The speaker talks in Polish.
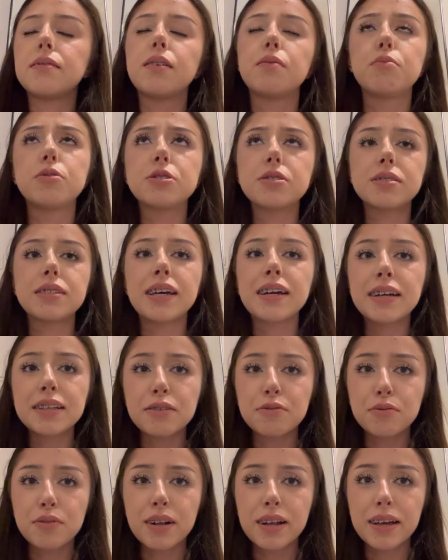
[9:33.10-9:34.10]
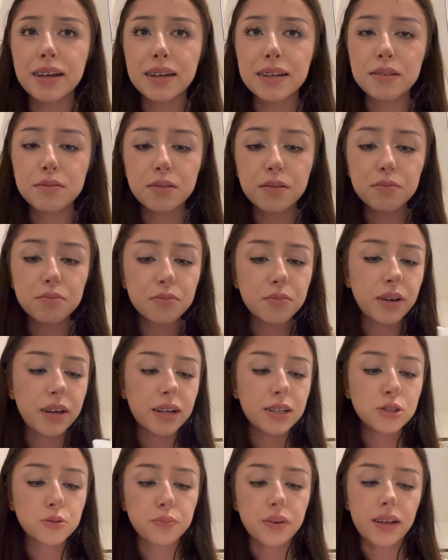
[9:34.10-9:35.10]
Boże, co ja gadam w ogóle? Ja gadam jakby była
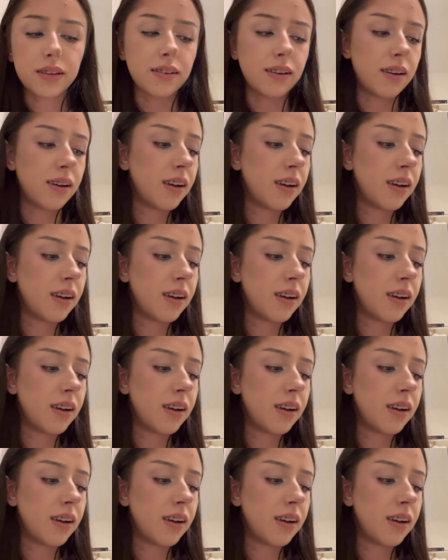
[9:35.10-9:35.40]
jakaś piana.